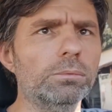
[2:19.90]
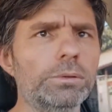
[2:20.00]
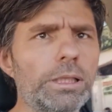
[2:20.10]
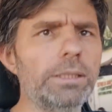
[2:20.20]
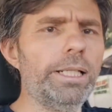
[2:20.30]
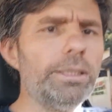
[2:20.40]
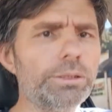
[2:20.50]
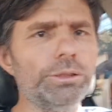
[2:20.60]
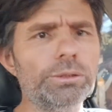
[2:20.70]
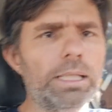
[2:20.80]
dia desse
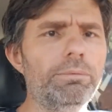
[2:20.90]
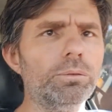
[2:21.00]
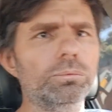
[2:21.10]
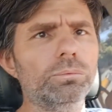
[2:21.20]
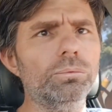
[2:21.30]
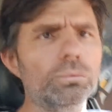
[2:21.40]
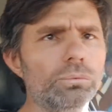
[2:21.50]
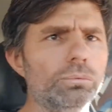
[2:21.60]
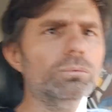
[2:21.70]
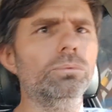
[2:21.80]
a gente tava num, num,
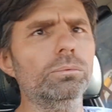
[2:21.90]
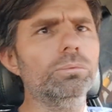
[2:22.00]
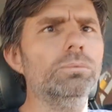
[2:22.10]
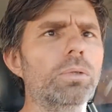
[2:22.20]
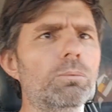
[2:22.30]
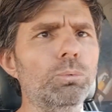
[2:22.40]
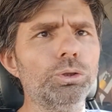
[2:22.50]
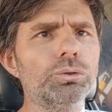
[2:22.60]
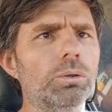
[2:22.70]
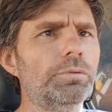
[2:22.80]
num
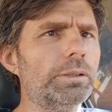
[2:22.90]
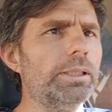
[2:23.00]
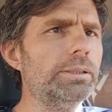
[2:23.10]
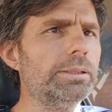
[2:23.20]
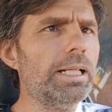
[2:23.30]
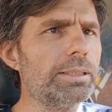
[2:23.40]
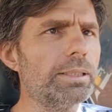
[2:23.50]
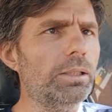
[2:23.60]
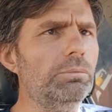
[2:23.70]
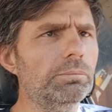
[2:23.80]
almoço de
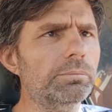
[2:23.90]
confraternização